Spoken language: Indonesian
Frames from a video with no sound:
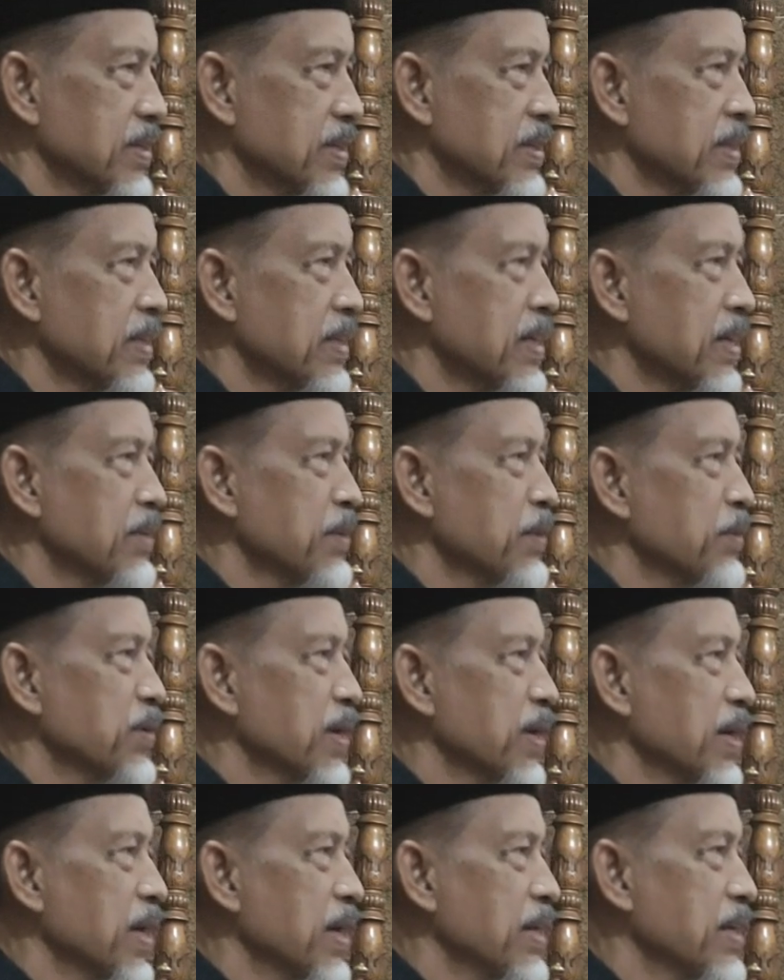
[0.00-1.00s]
kita
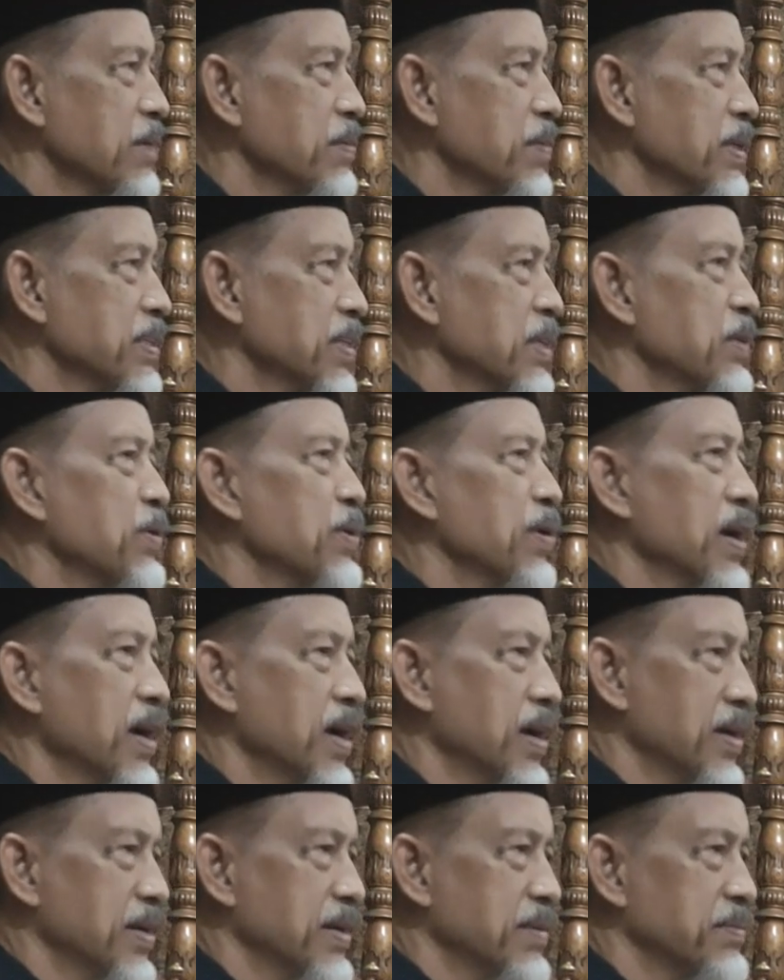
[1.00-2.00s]
dianjurkan lagi baca doa